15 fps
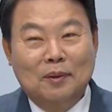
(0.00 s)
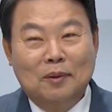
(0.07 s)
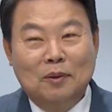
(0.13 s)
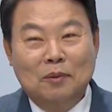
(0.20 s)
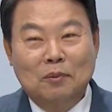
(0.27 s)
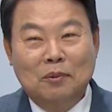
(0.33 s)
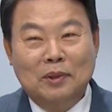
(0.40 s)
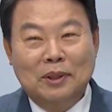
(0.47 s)

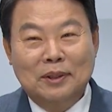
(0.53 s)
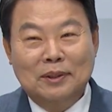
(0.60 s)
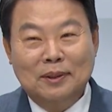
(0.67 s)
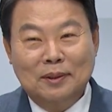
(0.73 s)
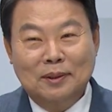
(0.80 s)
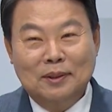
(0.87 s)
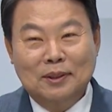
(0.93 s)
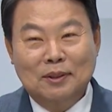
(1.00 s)
홍보를
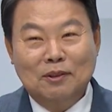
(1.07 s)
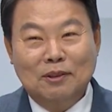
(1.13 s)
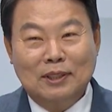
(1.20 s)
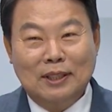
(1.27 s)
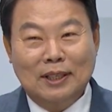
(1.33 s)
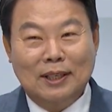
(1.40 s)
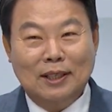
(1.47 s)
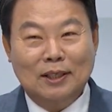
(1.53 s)
해서 1월
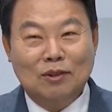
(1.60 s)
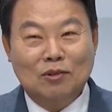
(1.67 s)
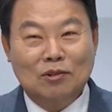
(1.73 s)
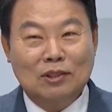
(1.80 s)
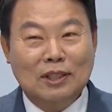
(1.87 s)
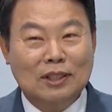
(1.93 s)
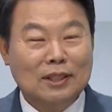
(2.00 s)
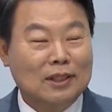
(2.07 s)
달에
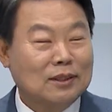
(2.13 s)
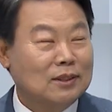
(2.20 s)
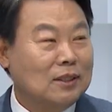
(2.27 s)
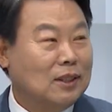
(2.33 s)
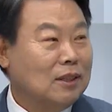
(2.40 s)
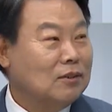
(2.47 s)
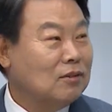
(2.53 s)
투자 의향서가